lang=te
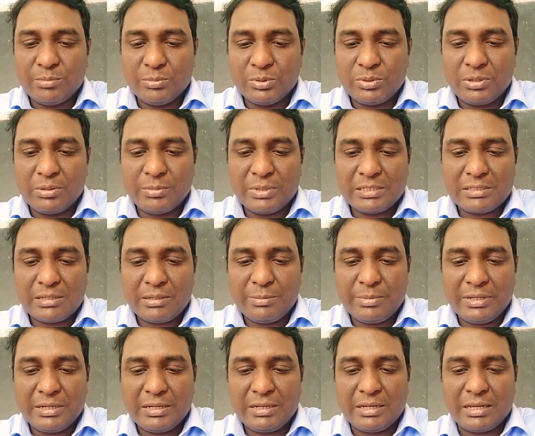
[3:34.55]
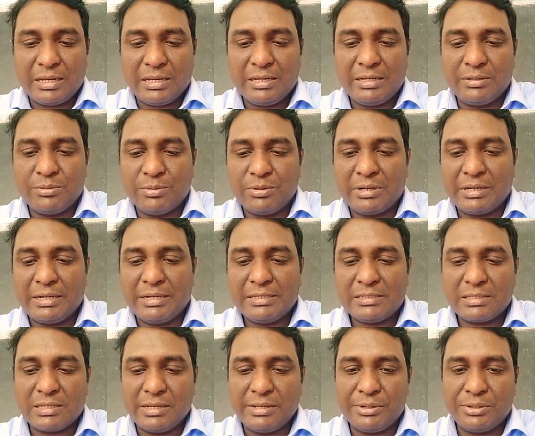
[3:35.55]
ముదురు మచ్చలపైన నల్లని గుండ్రని
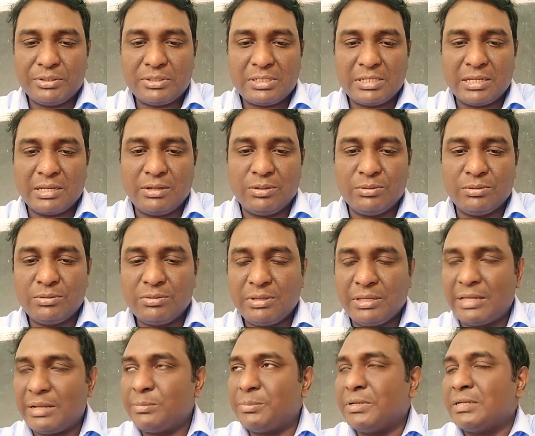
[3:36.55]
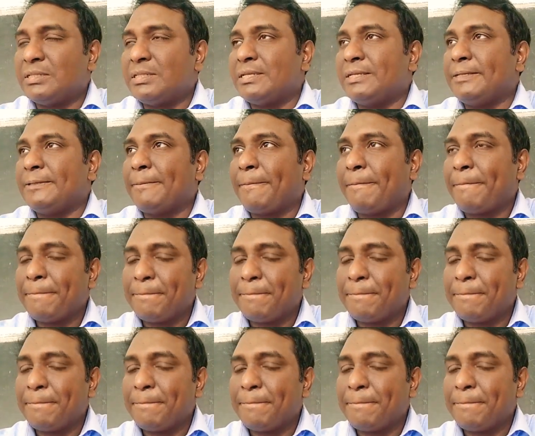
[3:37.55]
స్క్లిరోషియాలు ఏర్పడతాయి